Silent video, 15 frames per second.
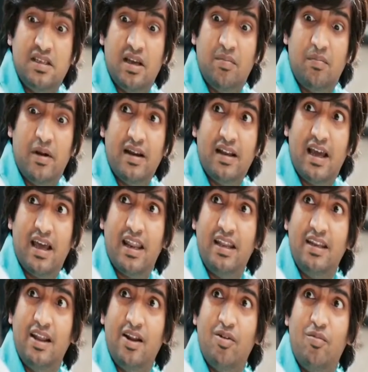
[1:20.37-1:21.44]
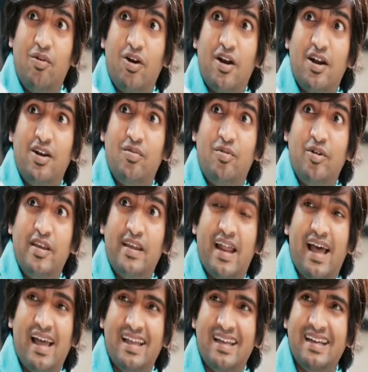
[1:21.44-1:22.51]
ஜப்பான்கார என்னென்னமோ கண்டுபிடிக்கிறா
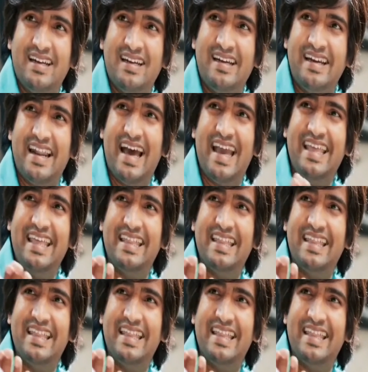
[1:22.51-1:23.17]
நான்